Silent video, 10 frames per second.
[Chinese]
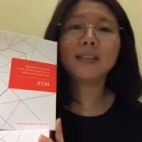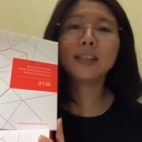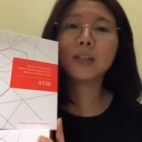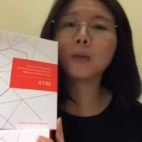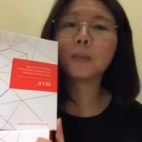
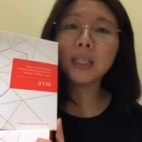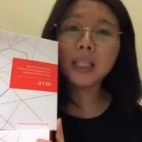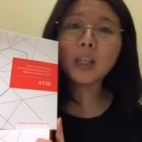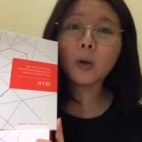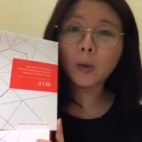只有
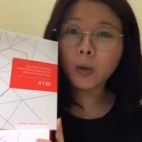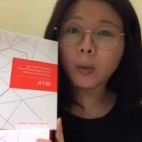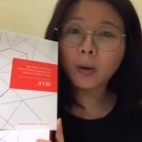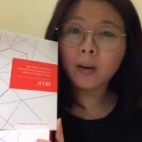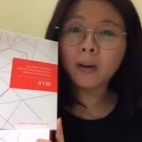B 拥
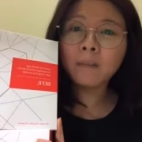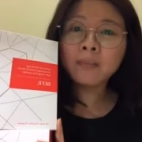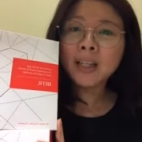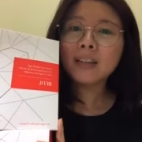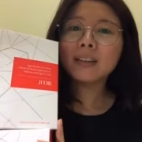有哦，
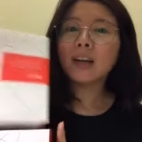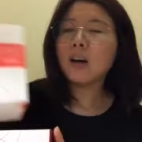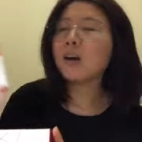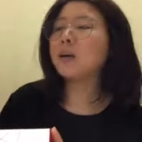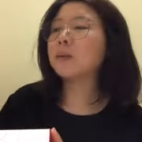然
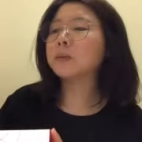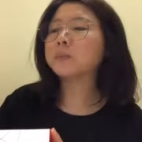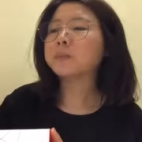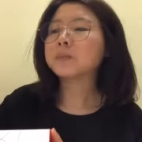后